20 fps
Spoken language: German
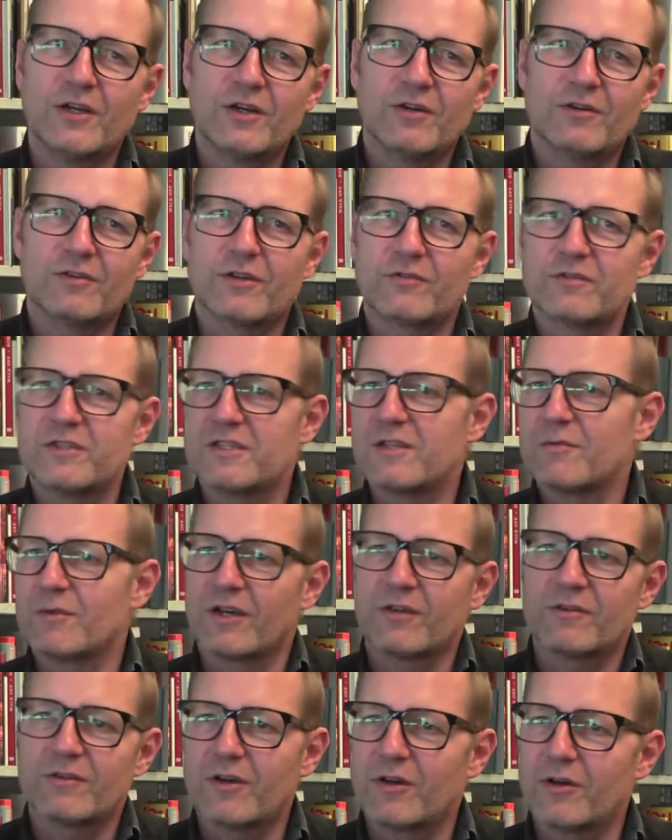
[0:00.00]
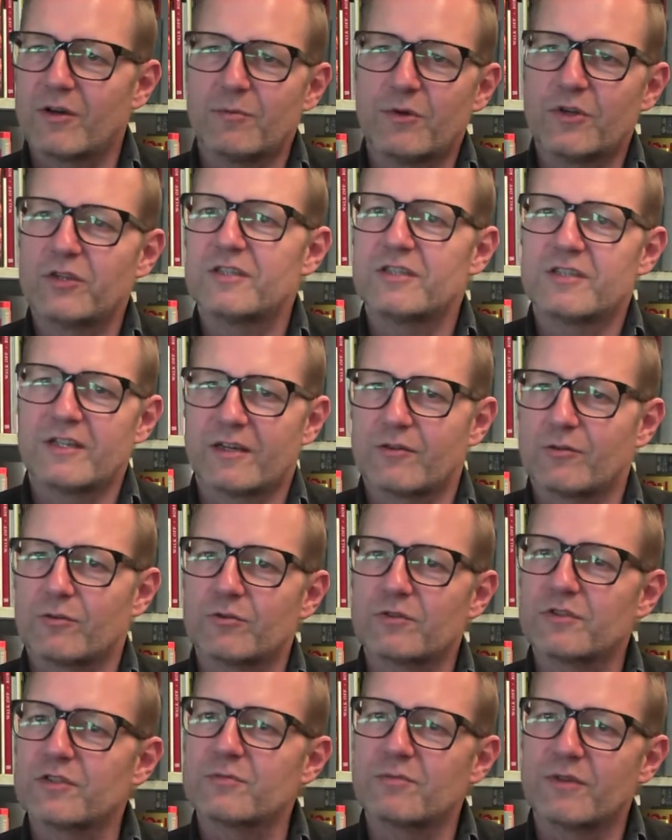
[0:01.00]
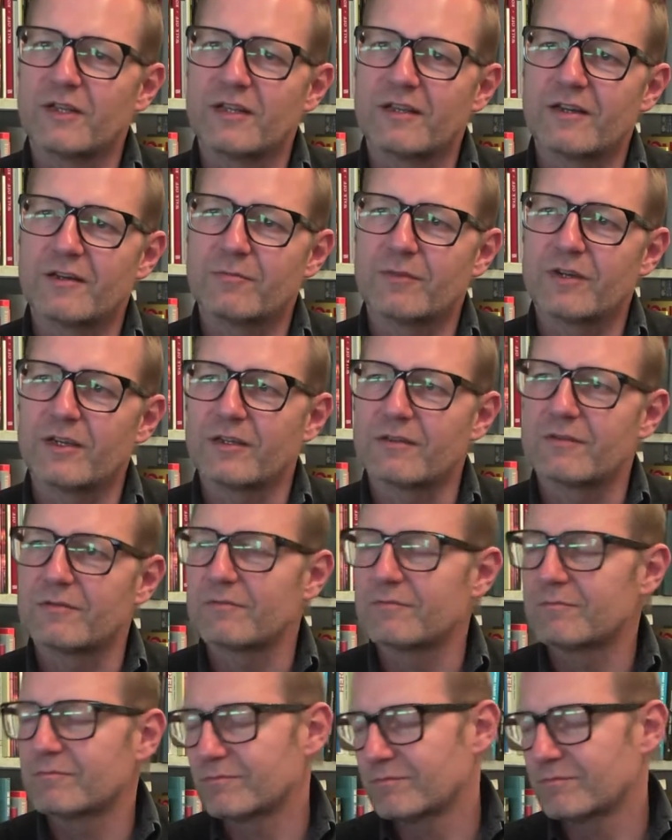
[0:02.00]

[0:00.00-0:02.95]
Und auf diese Brandmauer möchte ich ein großes Bild anbringen.